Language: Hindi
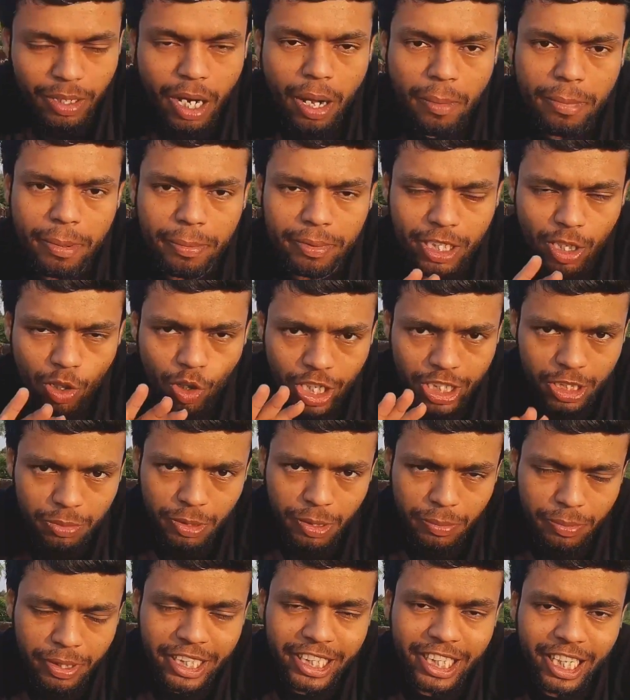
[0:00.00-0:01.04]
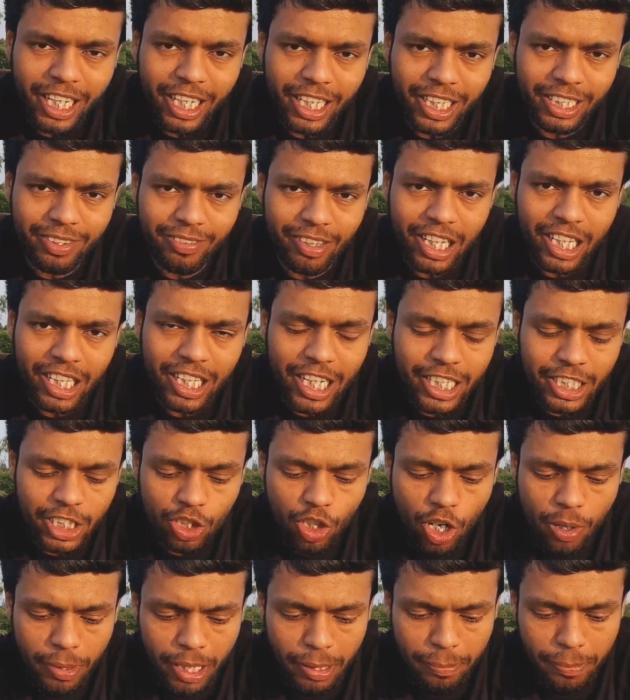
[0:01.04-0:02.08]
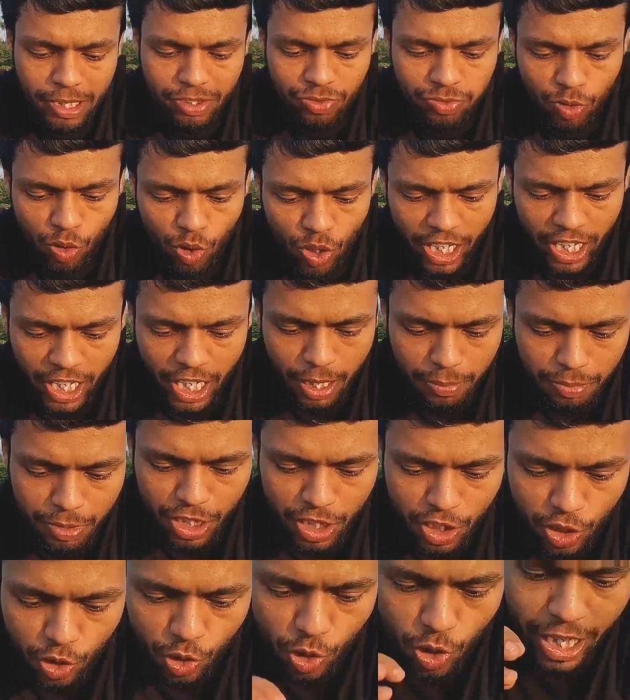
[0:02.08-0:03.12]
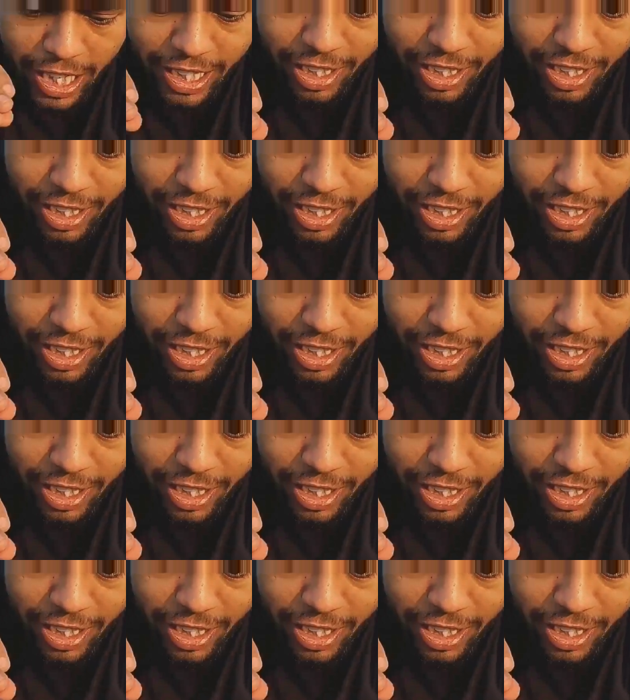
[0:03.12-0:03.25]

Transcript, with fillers: अब मैं बताऊँ एक्सपेरिमेंट क्या करने वाले गाइज जो हमारे पास फोन हैगा आप देख सकते हो